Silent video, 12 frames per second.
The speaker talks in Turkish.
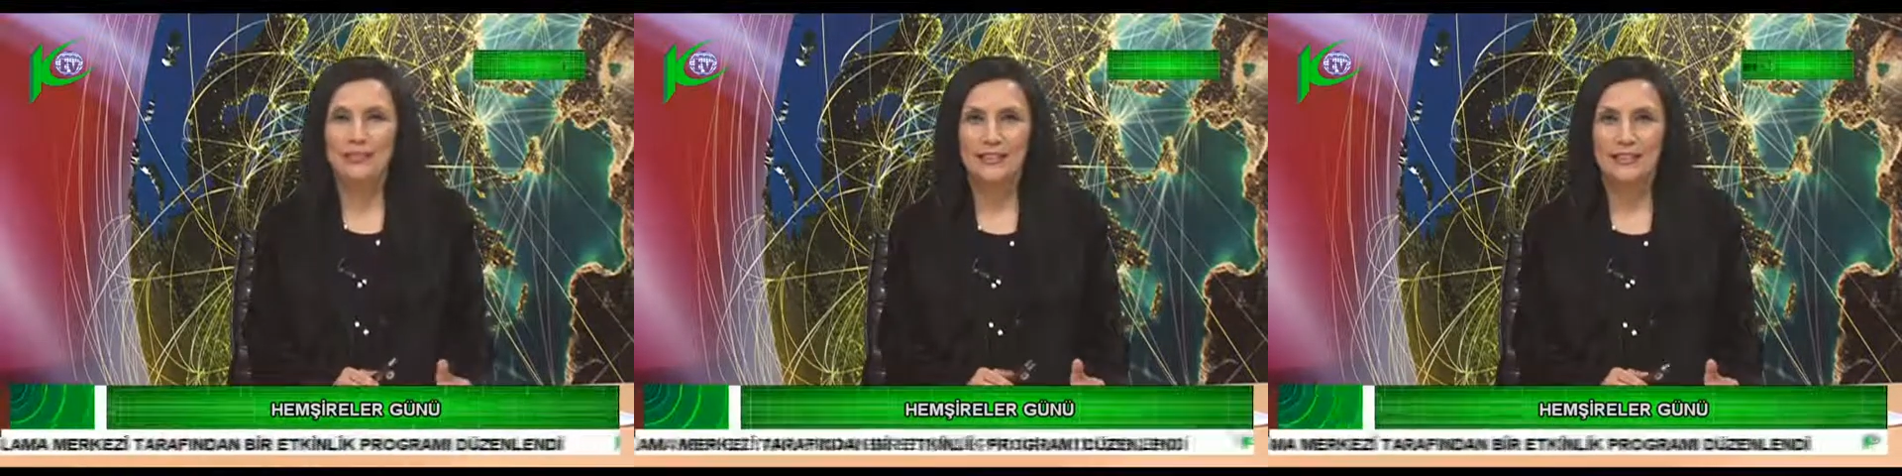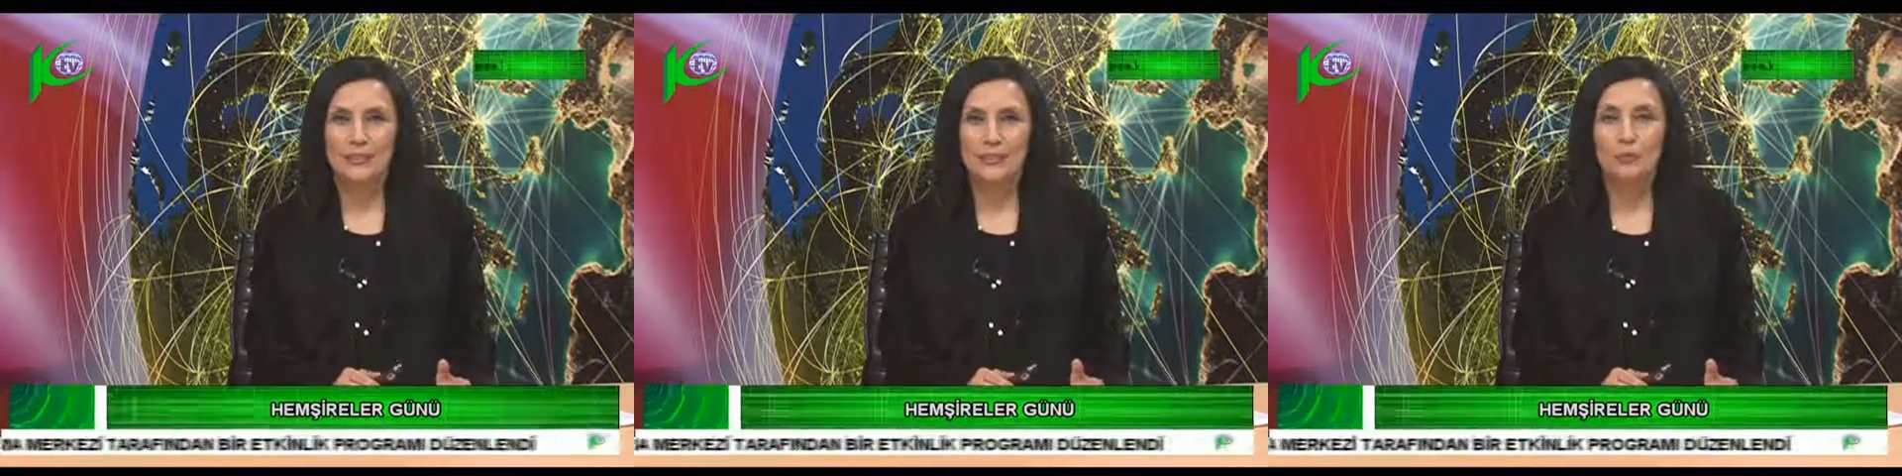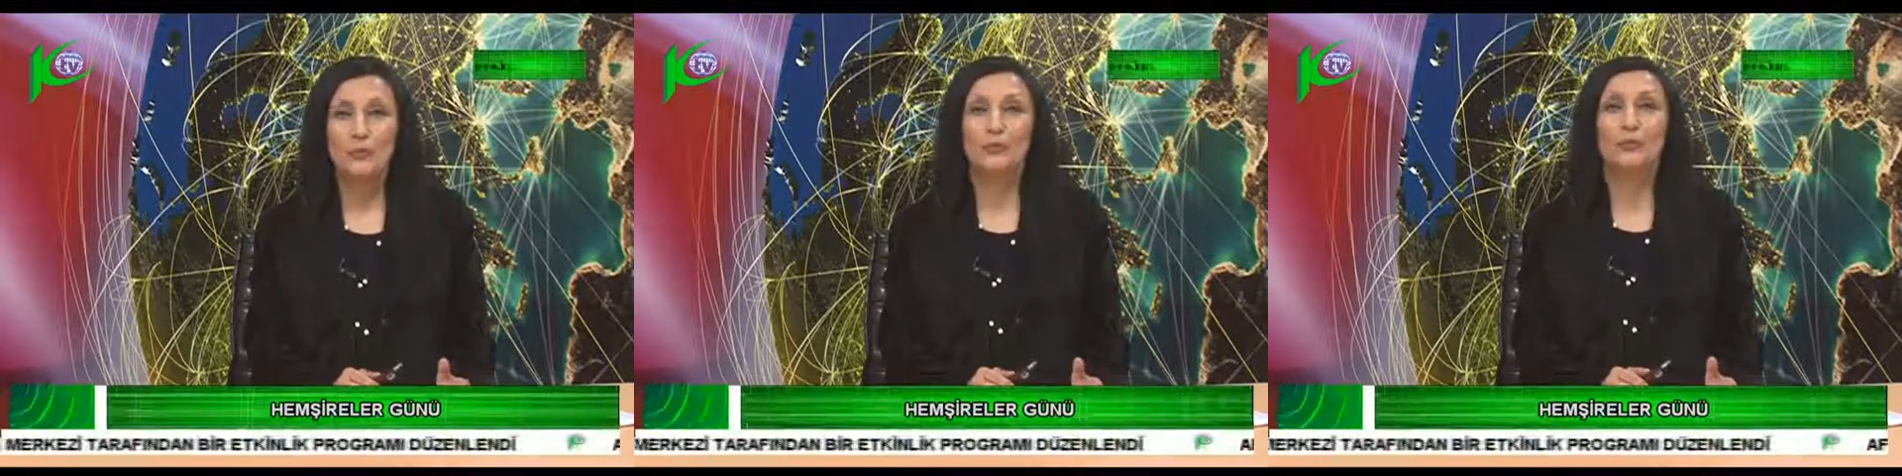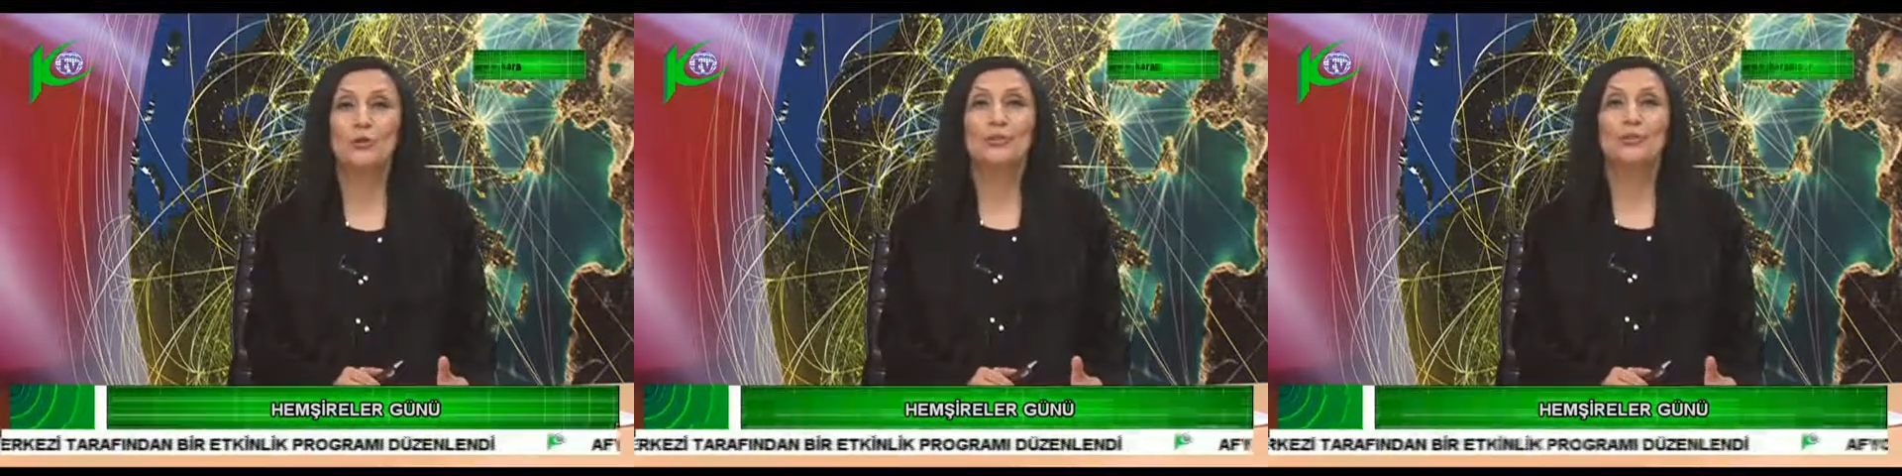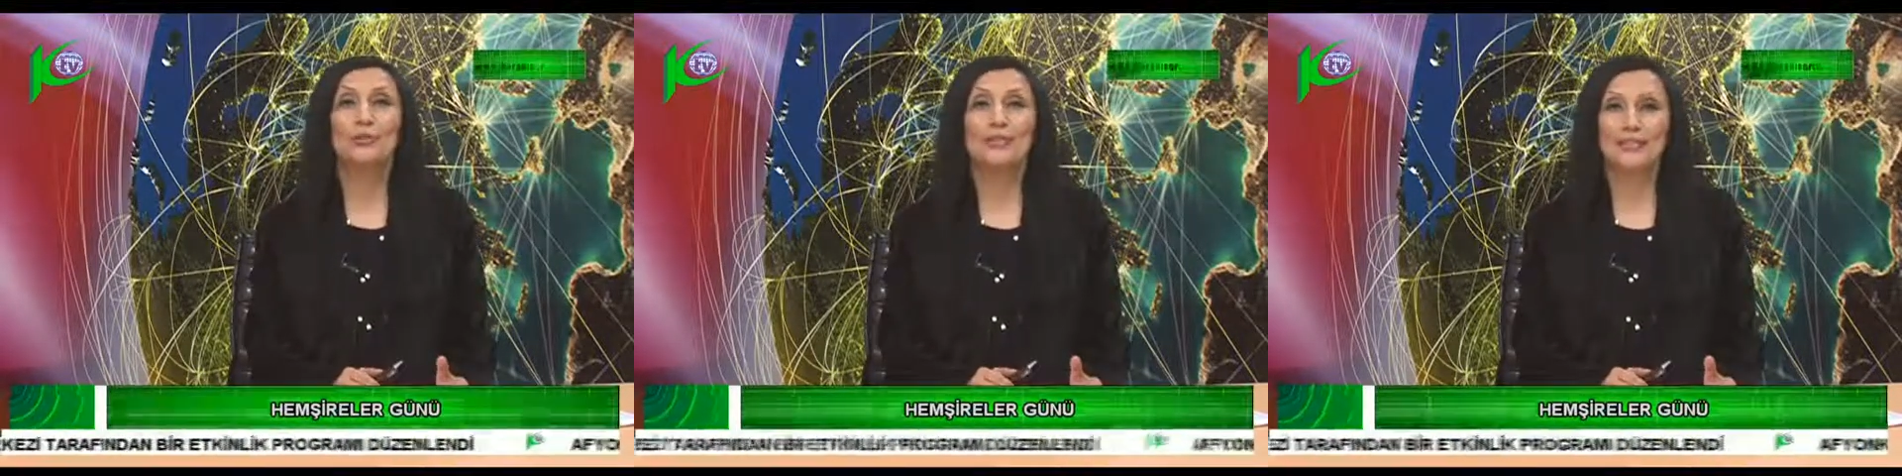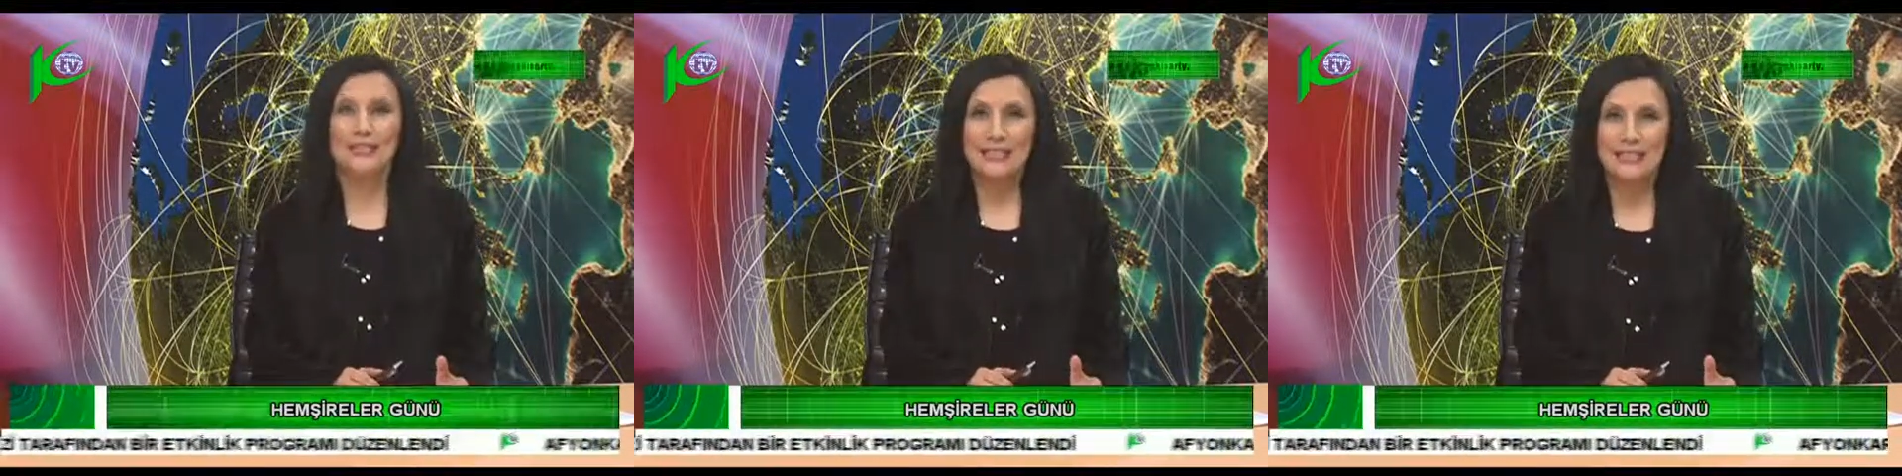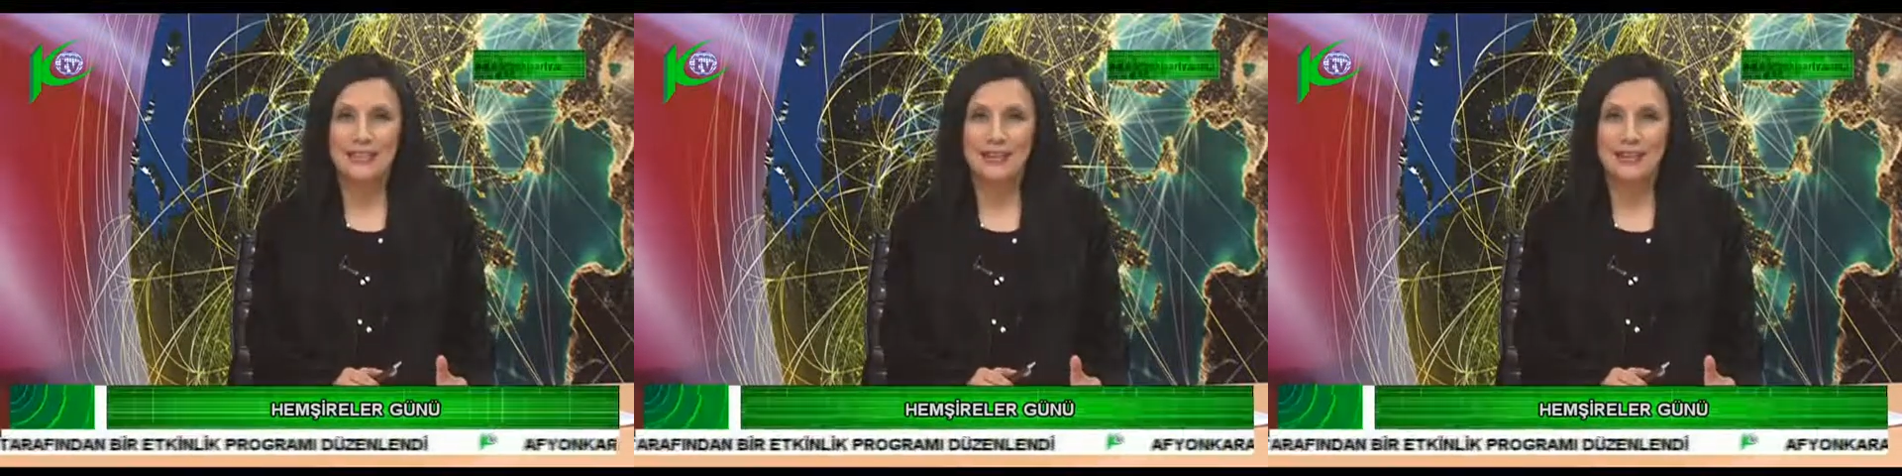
tüm çalışanlarıyla